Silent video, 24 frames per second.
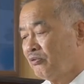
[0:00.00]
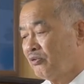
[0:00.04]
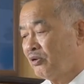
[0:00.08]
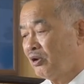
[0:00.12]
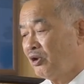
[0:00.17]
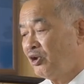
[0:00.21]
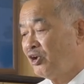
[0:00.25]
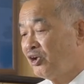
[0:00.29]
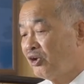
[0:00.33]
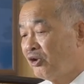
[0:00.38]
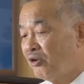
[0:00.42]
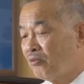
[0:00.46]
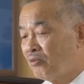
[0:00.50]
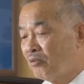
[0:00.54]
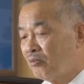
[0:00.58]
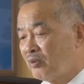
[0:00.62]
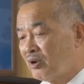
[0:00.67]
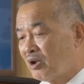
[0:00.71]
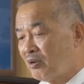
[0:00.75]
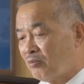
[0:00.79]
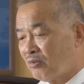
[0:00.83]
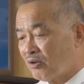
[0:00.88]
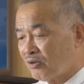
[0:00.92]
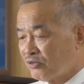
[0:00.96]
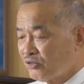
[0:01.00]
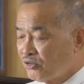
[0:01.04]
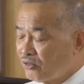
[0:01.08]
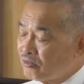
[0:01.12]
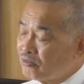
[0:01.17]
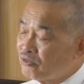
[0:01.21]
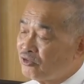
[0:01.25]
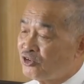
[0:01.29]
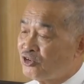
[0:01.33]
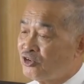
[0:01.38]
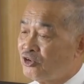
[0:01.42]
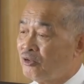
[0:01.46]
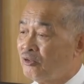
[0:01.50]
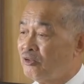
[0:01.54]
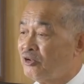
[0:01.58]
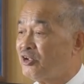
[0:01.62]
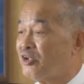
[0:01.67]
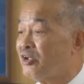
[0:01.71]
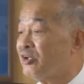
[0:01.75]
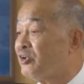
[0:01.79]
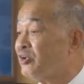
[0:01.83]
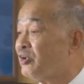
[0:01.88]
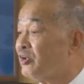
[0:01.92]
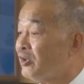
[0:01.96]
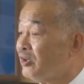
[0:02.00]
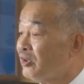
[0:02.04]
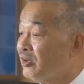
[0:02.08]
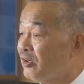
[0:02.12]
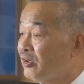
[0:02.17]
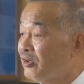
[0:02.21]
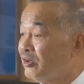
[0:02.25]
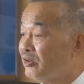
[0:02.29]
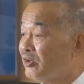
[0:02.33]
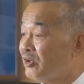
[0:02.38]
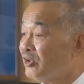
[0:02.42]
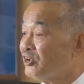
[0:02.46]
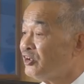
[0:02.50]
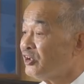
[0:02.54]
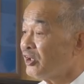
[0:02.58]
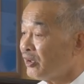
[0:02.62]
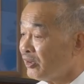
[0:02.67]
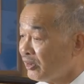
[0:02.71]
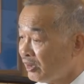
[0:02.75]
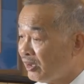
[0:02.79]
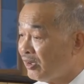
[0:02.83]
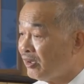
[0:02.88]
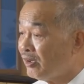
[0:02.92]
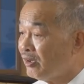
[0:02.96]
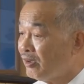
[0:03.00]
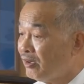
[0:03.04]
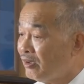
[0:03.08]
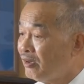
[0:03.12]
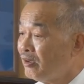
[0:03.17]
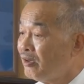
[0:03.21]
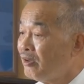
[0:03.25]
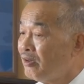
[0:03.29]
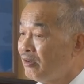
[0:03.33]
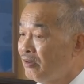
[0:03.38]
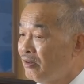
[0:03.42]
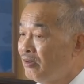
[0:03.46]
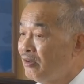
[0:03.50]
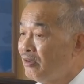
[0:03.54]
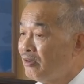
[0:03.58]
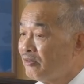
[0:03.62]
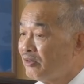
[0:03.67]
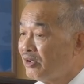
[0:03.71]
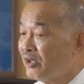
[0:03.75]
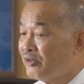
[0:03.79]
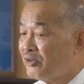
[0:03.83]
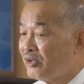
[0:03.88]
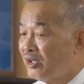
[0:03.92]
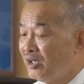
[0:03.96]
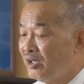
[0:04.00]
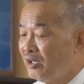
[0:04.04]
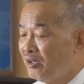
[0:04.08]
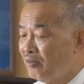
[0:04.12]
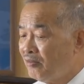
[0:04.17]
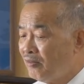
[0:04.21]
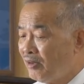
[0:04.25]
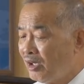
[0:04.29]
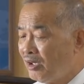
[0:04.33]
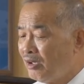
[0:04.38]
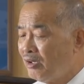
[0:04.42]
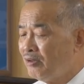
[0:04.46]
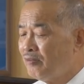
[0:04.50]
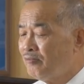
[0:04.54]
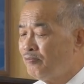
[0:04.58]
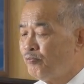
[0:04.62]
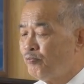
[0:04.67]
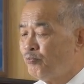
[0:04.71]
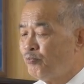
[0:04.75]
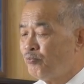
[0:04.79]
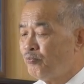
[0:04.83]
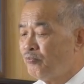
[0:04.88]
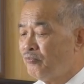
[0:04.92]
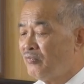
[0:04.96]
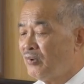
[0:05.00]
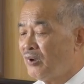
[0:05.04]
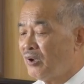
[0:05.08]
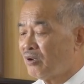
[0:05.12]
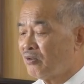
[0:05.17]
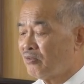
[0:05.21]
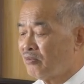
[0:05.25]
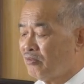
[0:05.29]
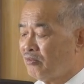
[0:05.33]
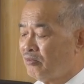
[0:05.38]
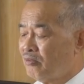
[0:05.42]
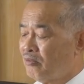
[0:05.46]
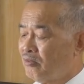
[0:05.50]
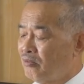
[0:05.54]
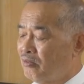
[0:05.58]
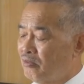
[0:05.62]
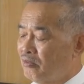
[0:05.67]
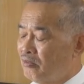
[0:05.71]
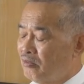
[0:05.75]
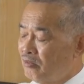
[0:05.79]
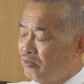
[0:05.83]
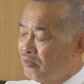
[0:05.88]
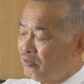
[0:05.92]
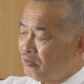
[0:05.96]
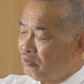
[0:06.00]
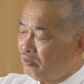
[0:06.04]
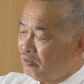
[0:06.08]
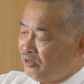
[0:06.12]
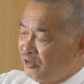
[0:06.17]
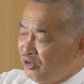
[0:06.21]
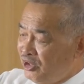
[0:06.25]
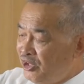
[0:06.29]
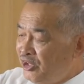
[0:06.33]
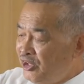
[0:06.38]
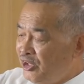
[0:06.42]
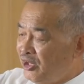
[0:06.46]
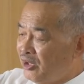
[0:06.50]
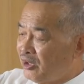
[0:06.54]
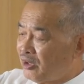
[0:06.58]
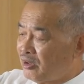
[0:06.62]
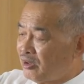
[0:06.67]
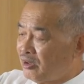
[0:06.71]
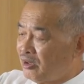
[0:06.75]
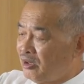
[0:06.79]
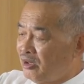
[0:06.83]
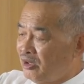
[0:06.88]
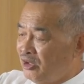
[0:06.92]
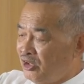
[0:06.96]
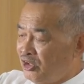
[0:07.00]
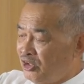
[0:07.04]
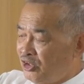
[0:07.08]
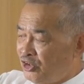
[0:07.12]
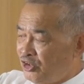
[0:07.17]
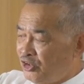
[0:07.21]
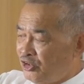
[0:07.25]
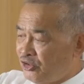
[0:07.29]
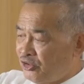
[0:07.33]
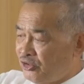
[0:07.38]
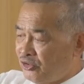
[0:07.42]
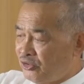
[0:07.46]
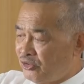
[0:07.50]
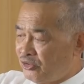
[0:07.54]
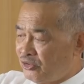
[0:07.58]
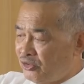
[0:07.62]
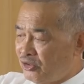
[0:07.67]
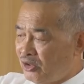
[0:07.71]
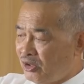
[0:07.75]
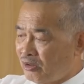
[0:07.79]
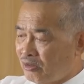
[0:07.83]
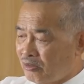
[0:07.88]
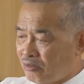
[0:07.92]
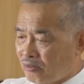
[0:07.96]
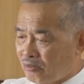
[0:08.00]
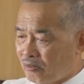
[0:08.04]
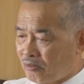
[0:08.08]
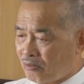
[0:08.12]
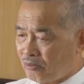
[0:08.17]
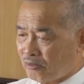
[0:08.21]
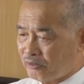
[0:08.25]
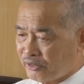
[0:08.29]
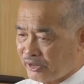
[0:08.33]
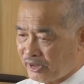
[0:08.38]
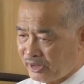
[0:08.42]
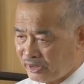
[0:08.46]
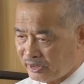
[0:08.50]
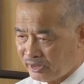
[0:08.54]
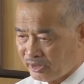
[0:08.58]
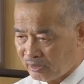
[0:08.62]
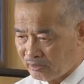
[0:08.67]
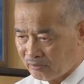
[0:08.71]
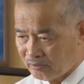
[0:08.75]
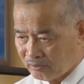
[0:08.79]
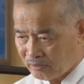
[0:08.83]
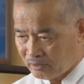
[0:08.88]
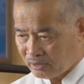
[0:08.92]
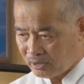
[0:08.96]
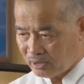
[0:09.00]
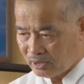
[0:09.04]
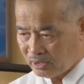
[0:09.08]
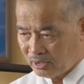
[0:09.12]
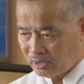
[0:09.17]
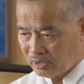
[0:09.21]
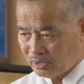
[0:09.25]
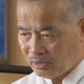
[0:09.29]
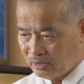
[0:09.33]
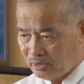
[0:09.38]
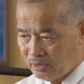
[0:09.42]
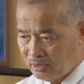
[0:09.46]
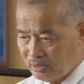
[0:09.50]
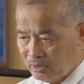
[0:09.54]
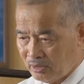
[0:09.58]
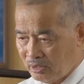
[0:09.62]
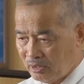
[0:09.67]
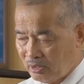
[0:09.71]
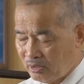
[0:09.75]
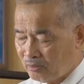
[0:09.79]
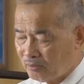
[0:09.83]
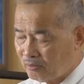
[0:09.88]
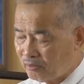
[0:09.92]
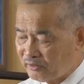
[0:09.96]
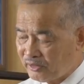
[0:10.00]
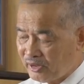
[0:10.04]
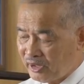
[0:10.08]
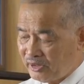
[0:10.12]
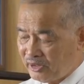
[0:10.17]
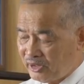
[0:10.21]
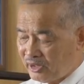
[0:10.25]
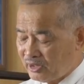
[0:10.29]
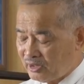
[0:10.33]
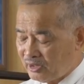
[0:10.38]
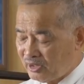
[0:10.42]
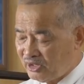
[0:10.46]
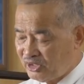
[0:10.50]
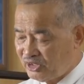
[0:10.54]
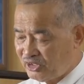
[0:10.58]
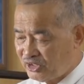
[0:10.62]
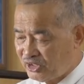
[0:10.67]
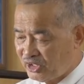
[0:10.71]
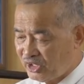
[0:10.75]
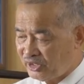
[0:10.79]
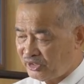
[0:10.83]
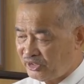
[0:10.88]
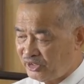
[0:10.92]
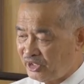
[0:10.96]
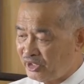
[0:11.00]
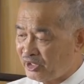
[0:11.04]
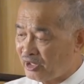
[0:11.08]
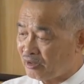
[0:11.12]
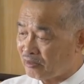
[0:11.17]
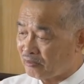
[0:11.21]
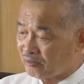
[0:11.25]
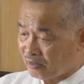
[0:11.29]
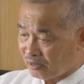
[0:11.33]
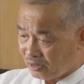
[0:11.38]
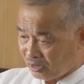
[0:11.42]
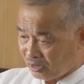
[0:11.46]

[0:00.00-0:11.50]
で引き込みがものすごく強い先生でしたね。で手はあの2に返して小手なのか小手に返して2なの